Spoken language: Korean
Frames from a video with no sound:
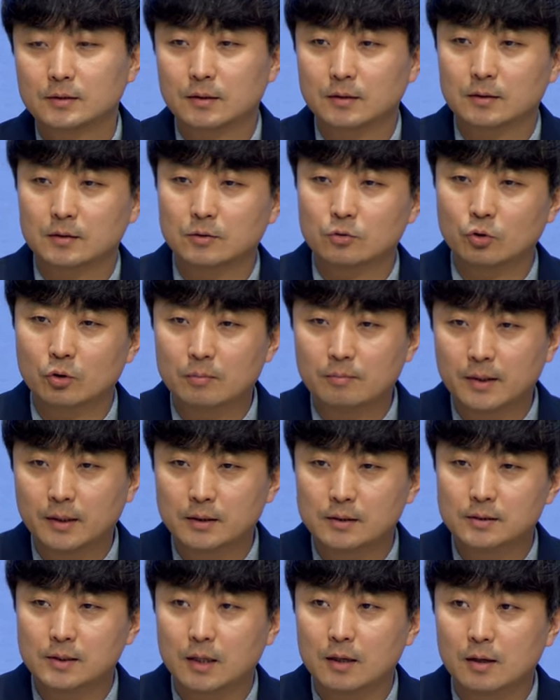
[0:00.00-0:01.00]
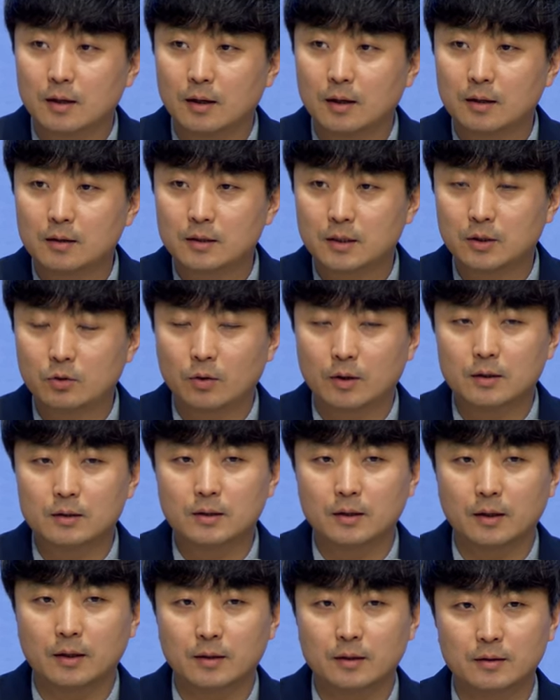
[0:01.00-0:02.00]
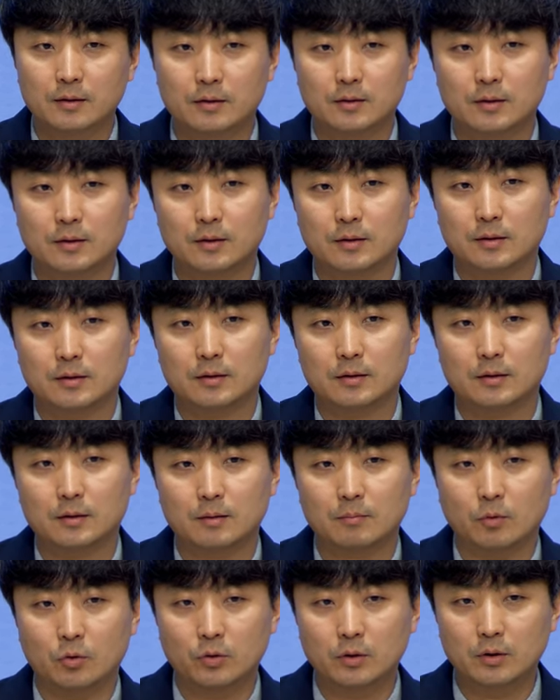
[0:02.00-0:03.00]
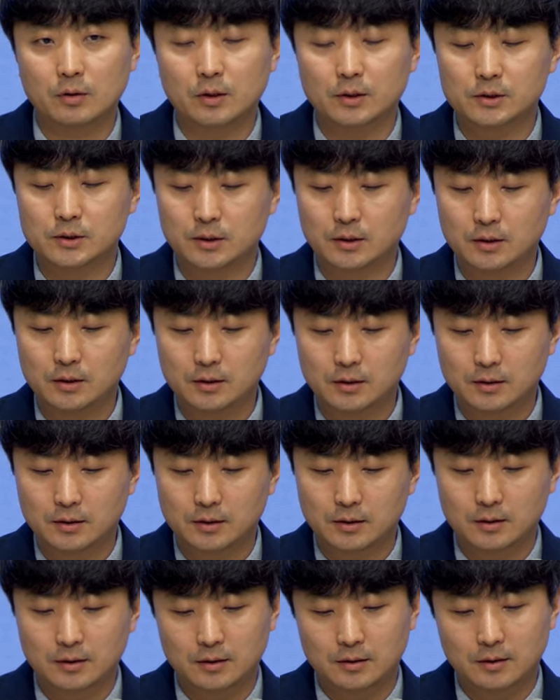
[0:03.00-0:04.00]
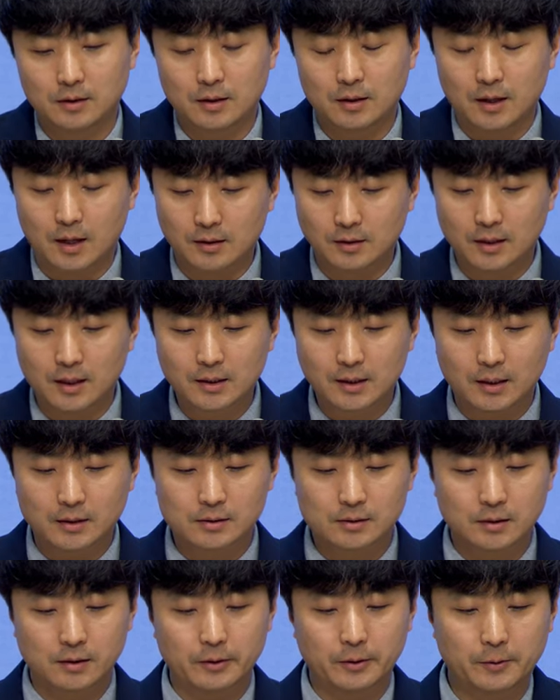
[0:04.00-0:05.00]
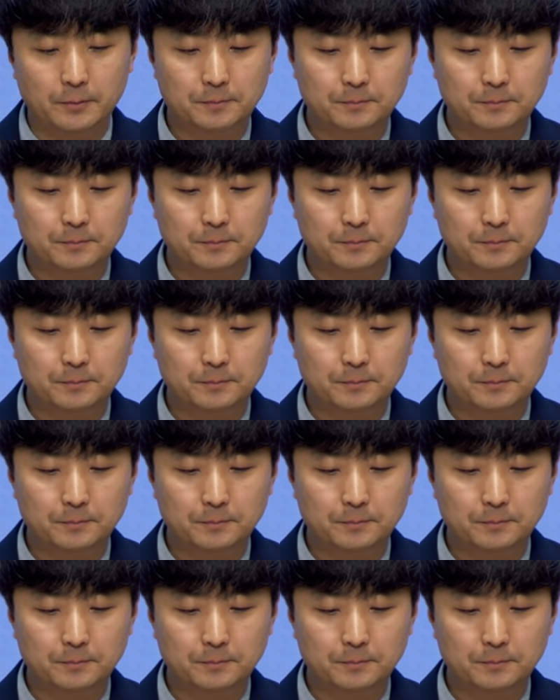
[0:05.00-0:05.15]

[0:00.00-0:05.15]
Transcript: 그 구원받은 자가 기도할 때 모든 것이 가능하다 했어요.